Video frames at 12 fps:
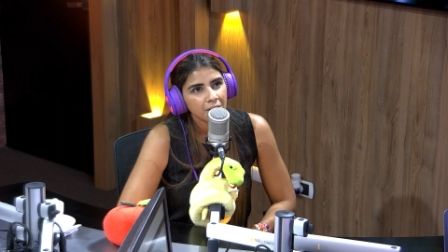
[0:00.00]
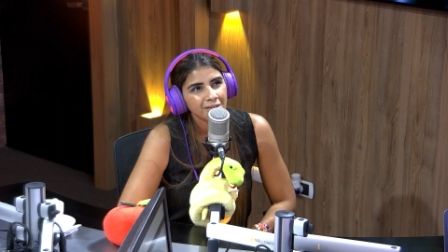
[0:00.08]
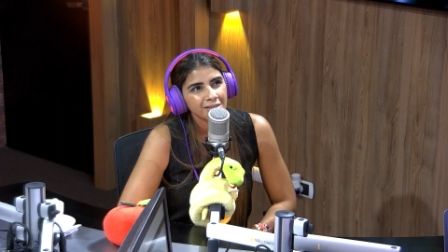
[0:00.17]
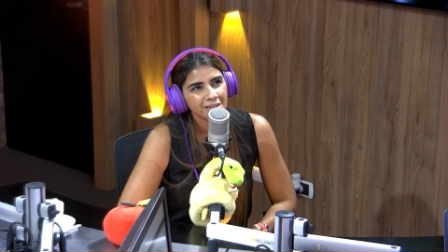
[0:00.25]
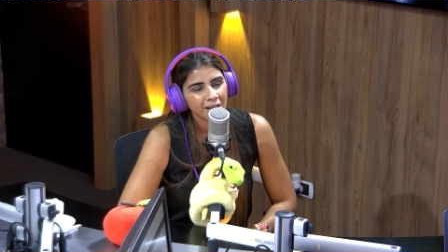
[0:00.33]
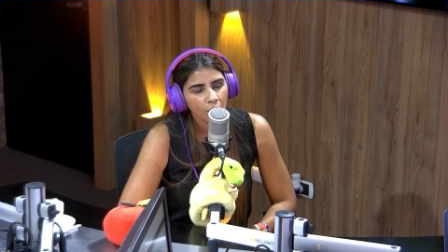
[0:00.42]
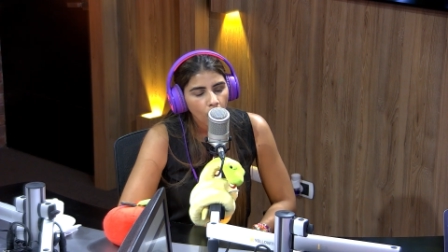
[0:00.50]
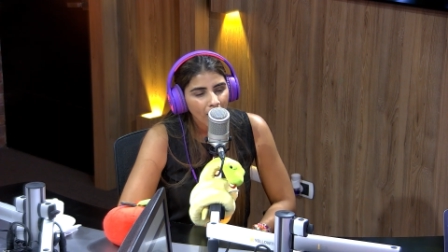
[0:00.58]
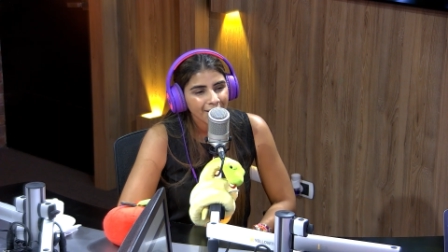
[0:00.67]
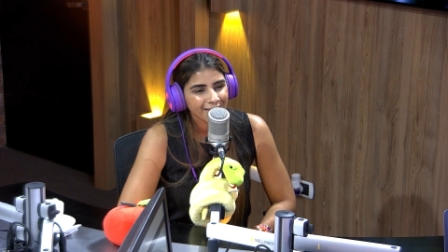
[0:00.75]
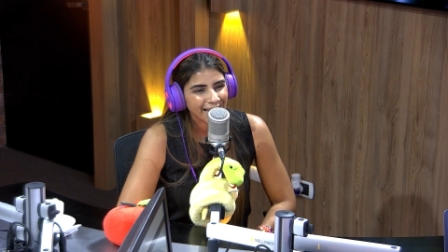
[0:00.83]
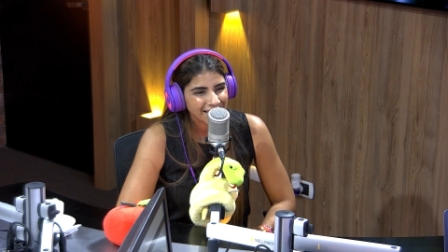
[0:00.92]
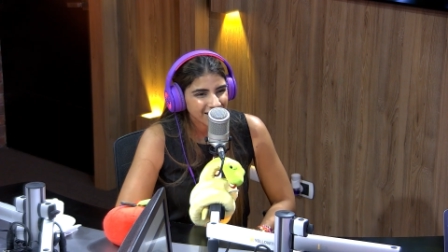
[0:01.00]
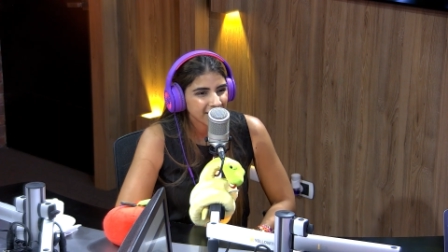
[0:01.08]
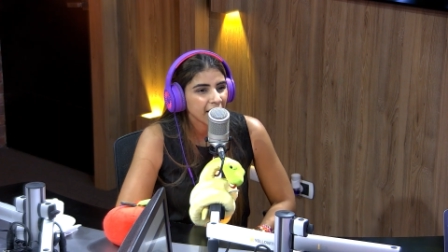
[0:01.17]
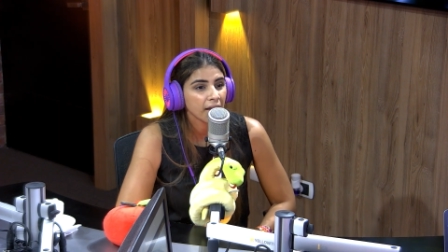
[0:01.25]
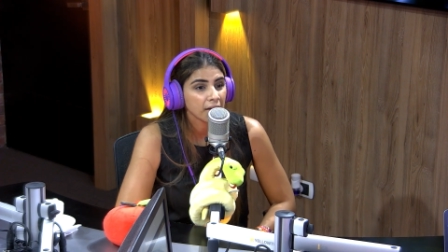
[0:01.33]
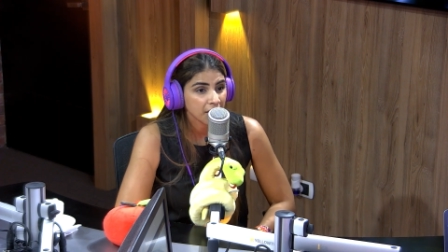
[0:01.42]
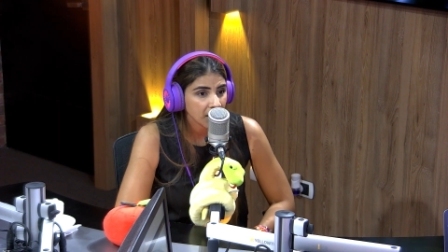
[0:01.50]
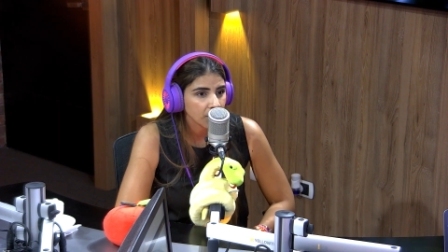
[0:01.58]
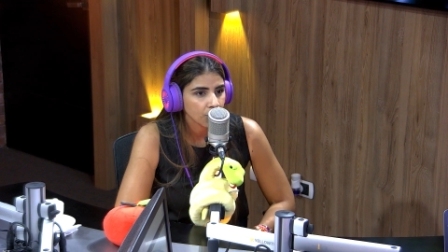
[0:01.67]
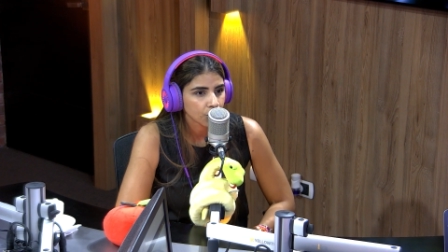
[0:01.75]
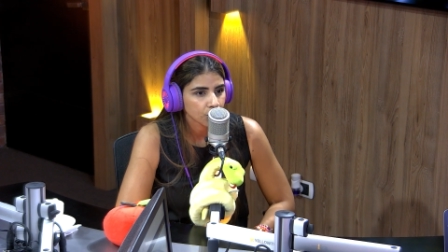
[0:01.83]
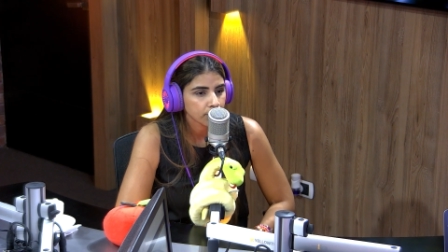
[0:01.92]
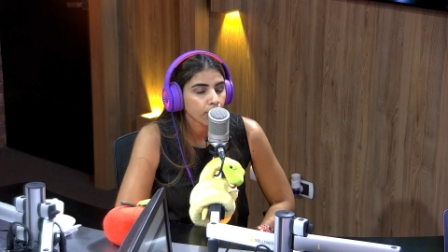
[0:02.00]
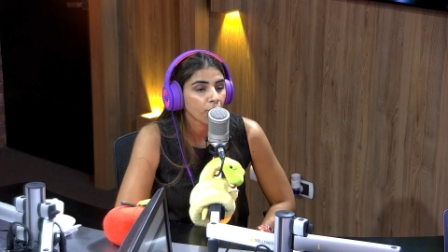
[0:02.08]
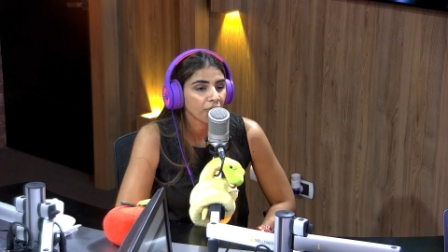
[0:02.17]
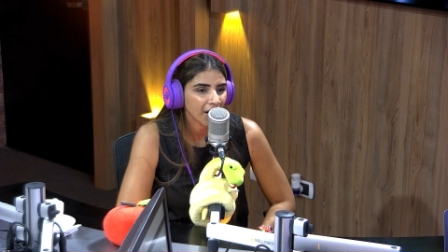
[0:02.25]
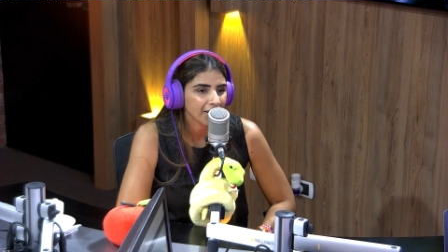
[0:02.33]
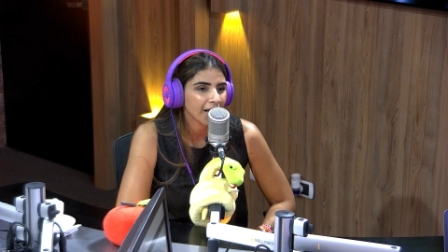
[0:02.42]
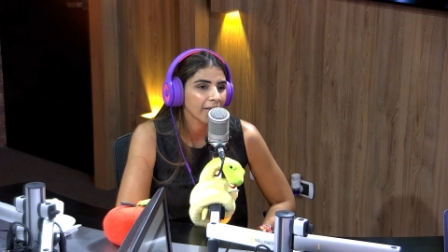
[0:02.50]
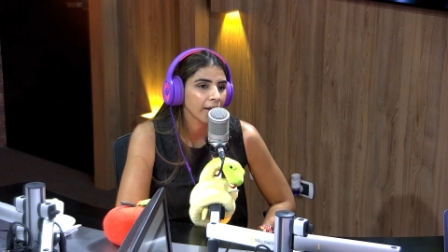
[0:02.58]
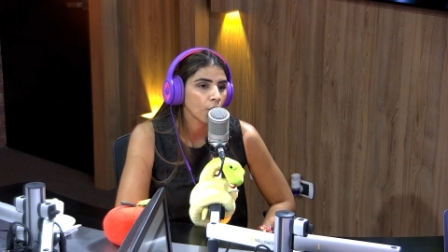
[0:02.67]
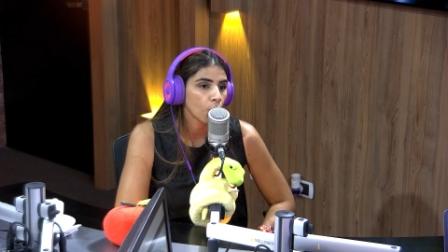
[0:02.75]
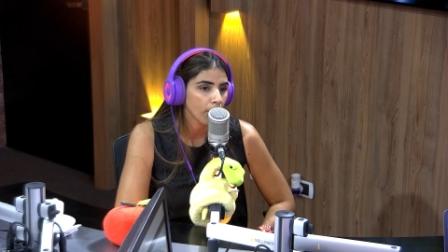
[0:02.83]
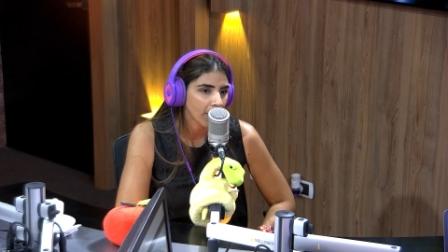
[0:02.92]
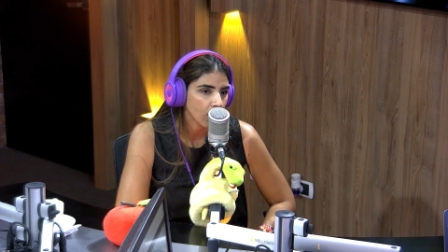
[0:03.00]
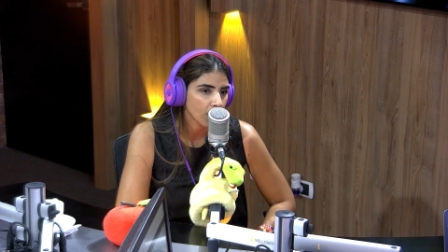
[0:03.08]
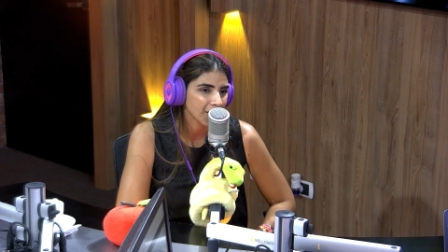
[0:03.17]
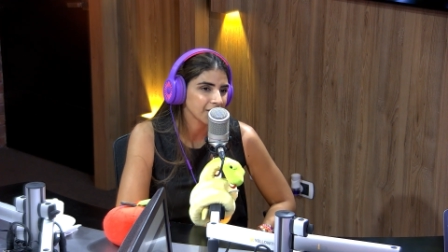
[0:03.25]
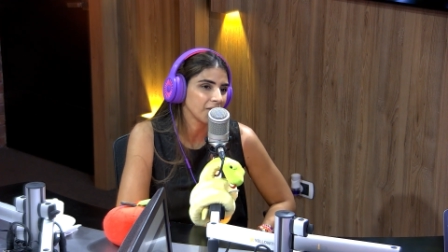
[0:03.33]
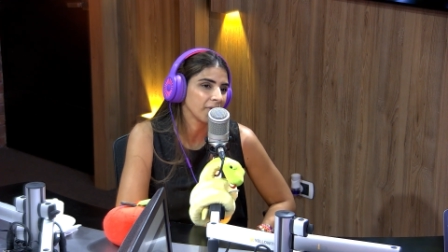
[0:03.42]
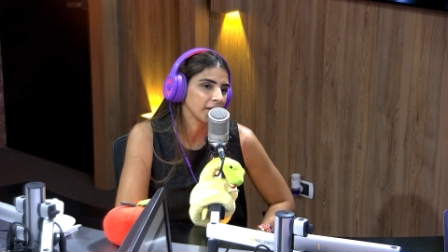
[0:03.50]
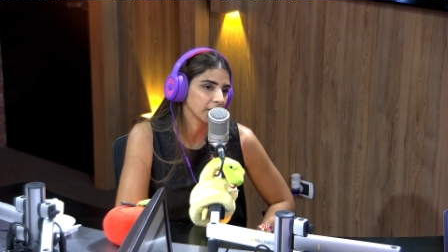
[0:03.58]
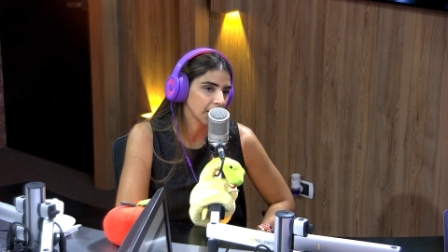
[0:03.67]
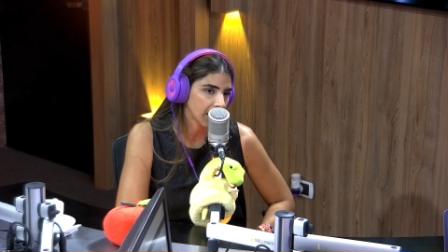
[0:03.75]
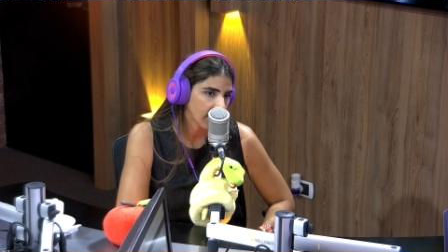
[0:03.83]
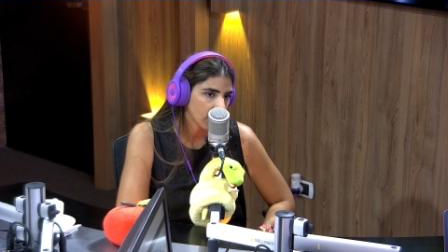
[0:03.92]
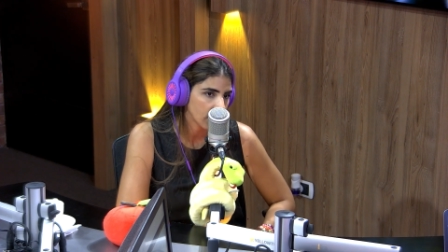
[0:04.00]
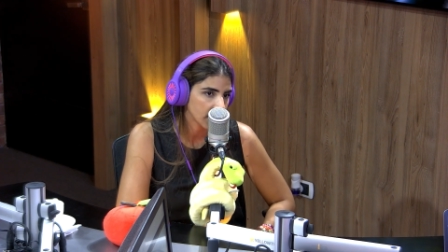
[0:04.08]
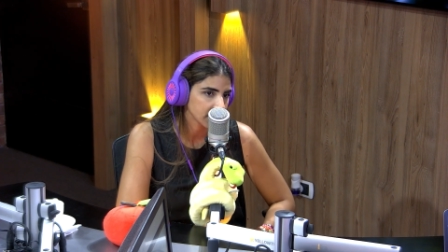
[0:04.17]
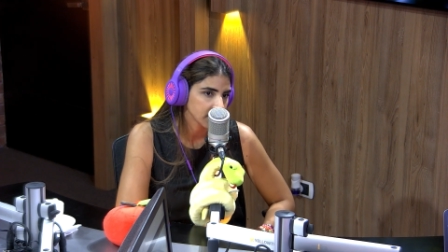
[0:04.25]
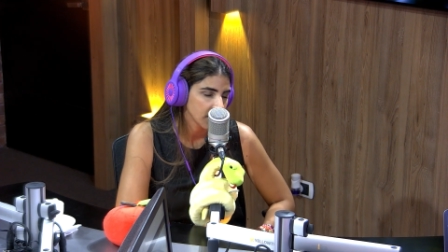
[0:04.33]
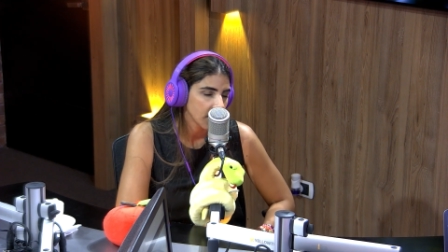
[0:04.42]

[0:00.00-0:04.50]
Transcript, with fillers: 50 y 100 niños por falta de incubadoras y ventiladores